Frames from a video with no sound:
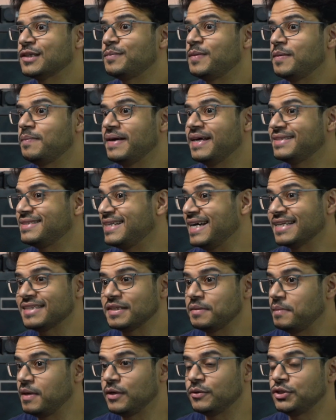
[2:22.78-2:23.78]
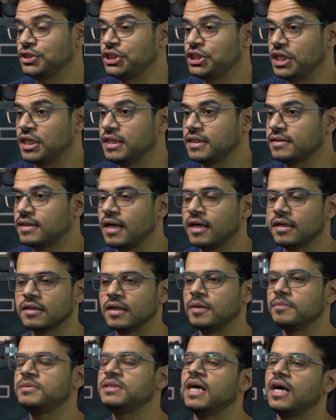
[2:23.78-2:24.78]
بالبيت تعطي 120 اطار
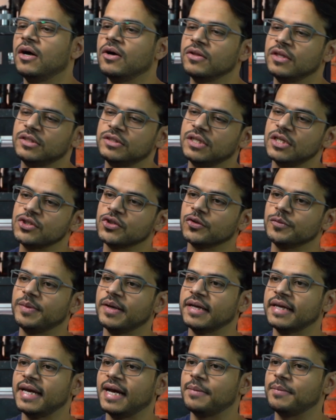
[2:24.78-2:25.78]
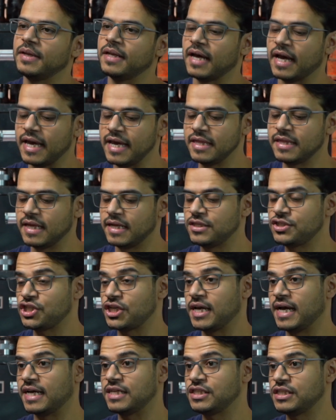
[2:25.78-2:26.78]
بتاخذ التجربه كامله اذا
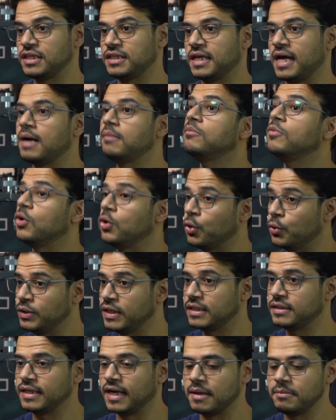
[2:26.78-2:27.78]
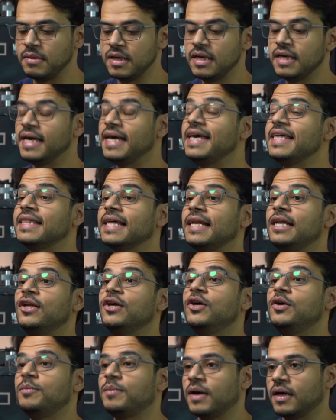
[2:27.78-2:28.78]
الجهاز يدعم وهو يدعم اذا
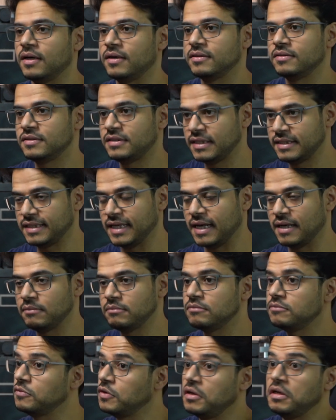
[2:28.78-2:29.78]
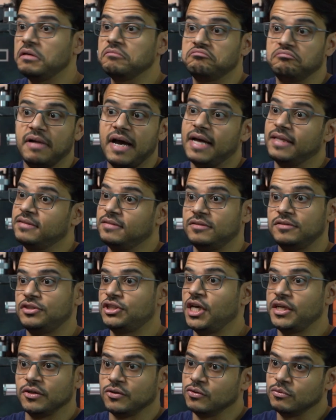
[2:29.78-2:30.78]
اللعبه تدعم عاد
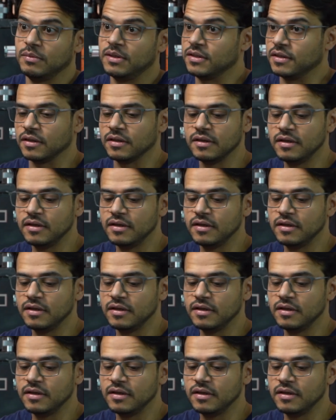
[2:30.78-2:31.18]
شيكوا ما ادري